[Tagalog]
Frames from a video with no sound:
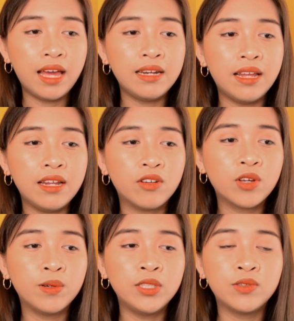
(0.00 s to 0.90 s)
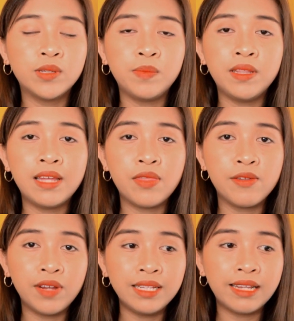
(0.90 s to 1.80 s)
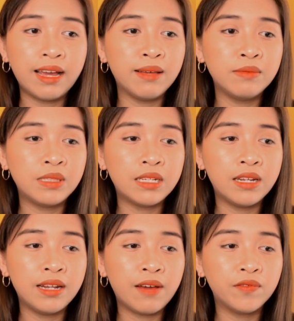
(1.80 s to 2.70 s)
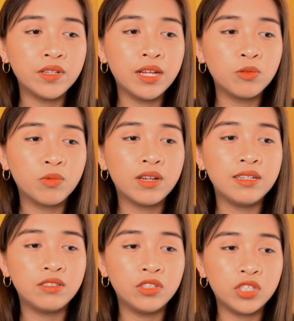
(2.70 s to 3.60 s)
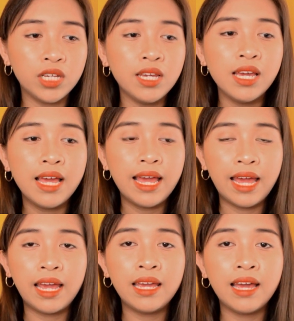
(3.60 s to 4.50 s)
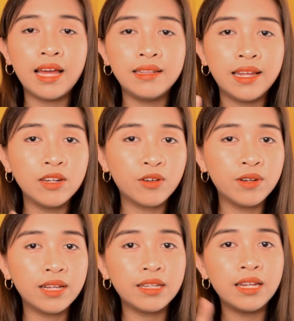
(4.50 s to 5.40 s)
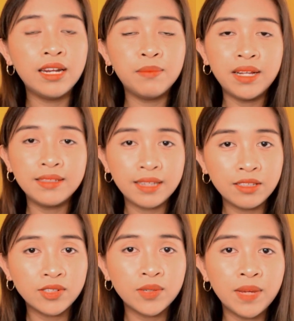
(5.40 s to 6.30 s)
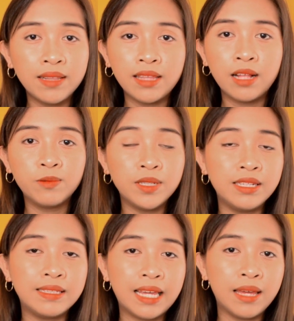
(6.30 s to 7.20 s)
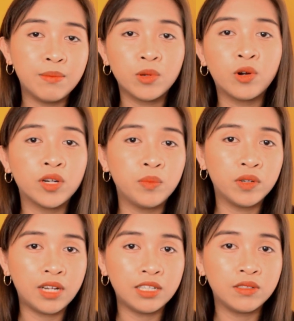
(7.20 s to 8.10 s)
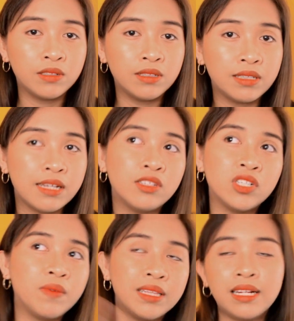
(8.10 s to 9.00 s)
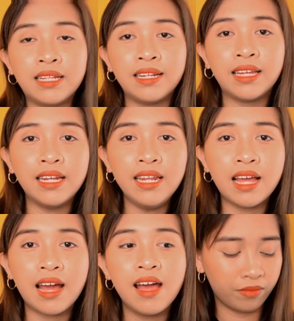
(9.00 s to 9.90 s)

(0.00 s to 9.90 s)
and then you're going to repeat that three times and then after that one is G, A, and then connect ka na naman sa instrumental with the same chord progression sa instrumental natin kanina.